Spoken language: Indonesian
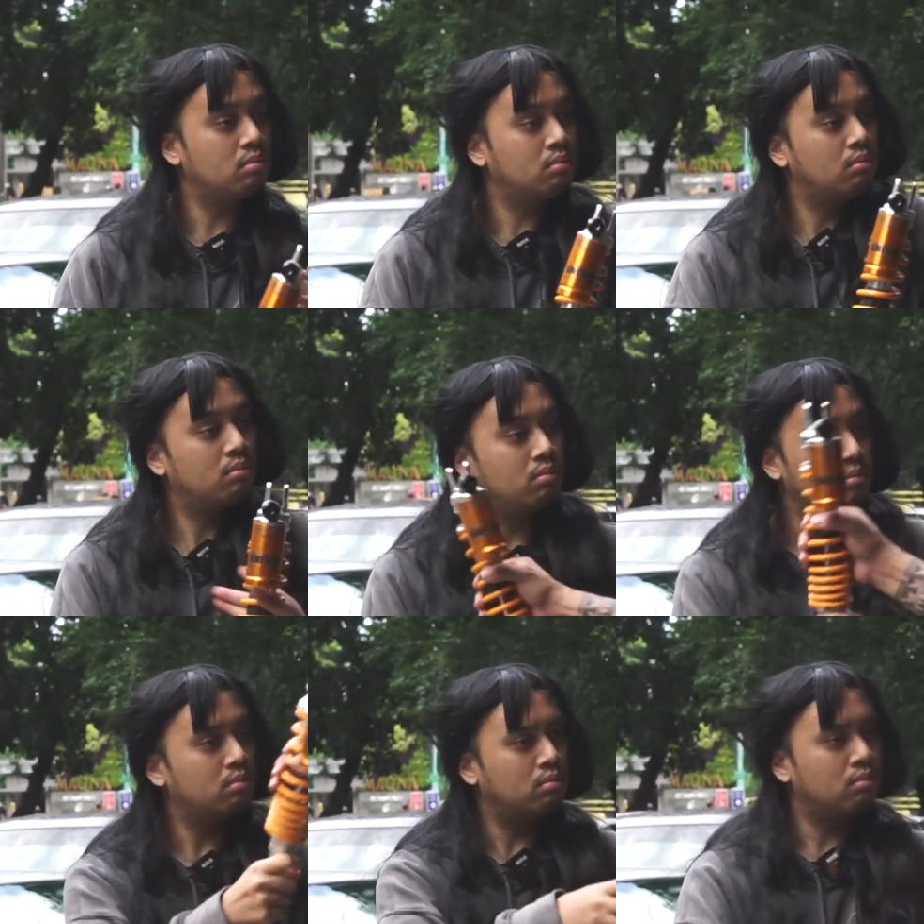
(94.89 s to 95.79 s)

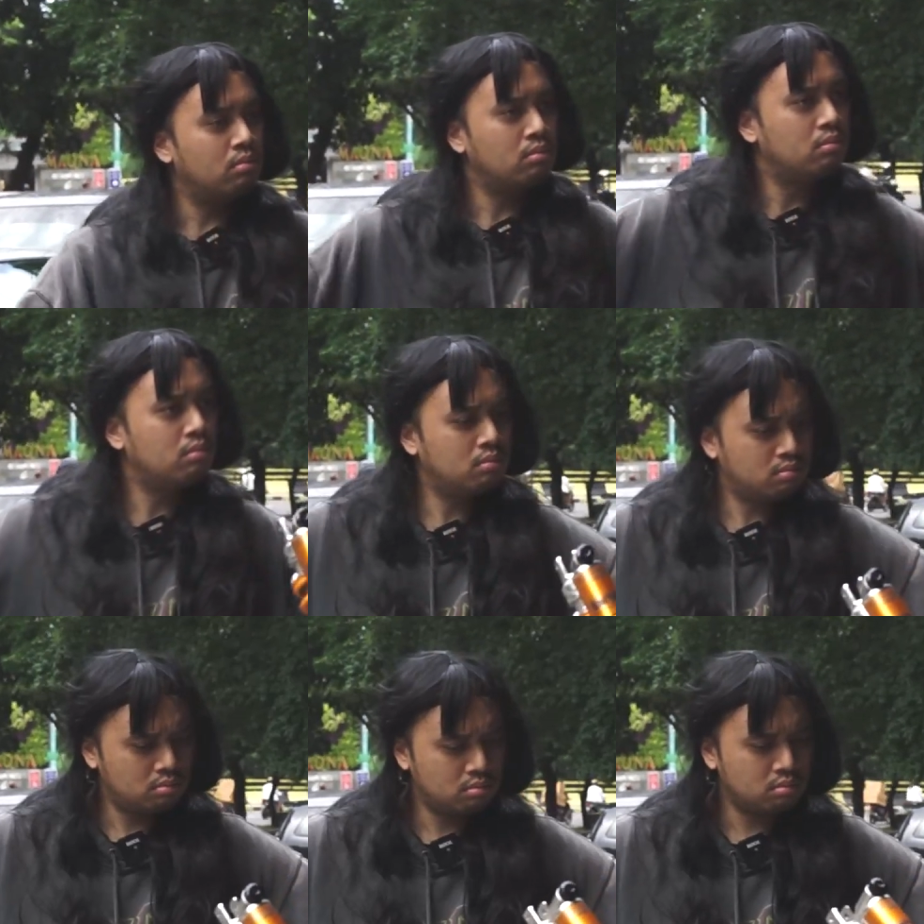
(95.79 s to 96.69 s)
Apaan ini?
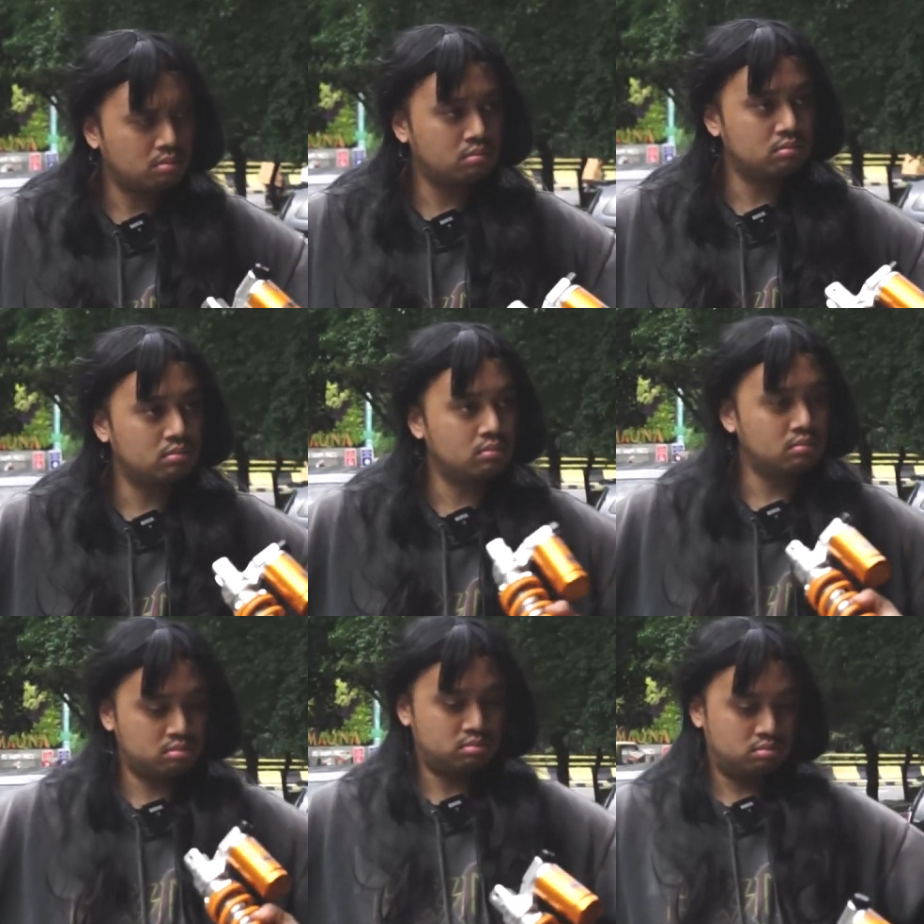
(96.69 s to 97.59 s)

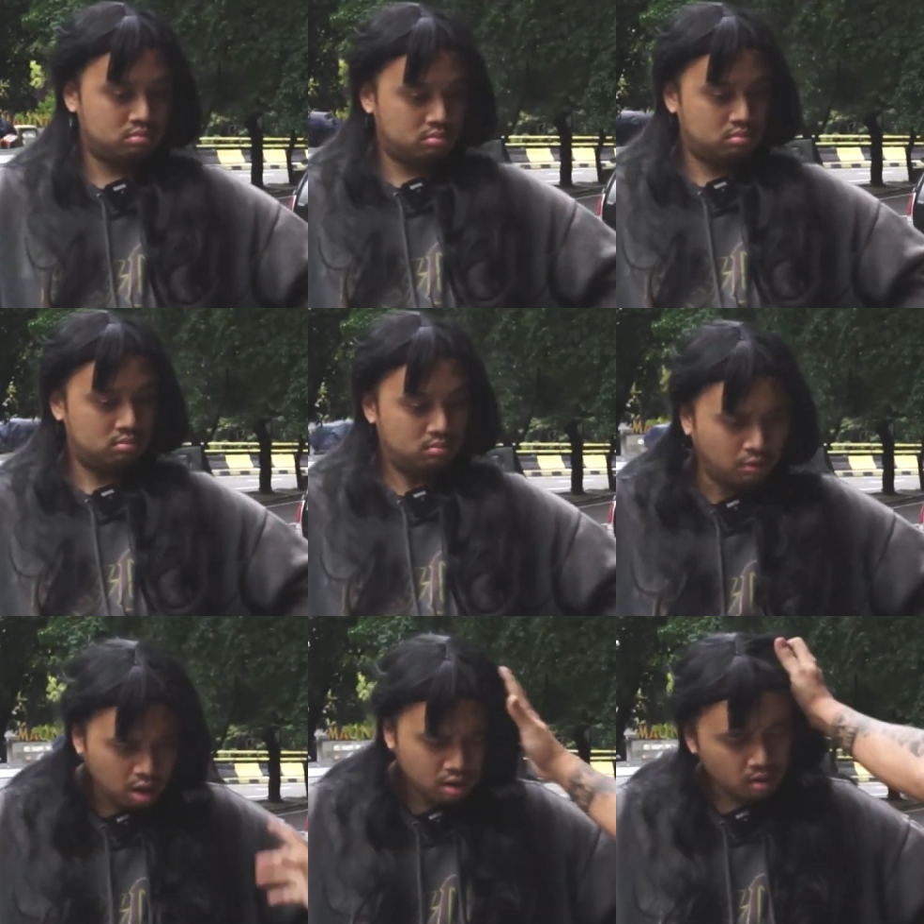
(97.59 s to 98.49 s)
KW ini.
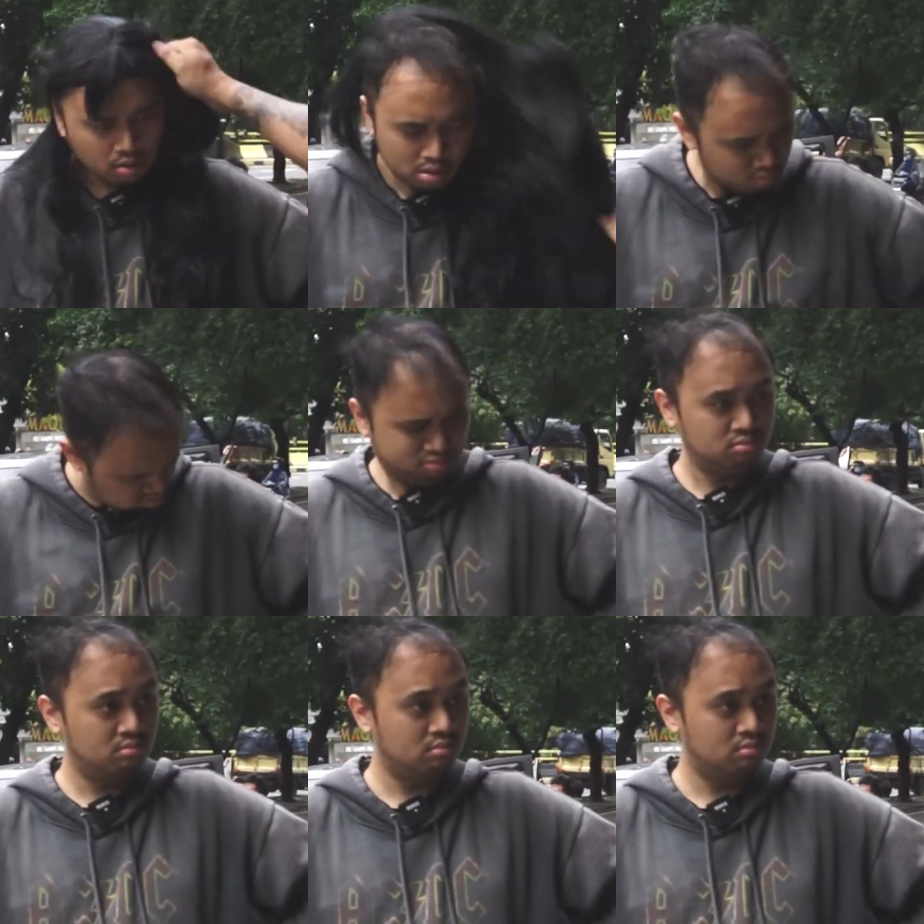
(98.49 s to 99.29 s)
Huh? rambut KW.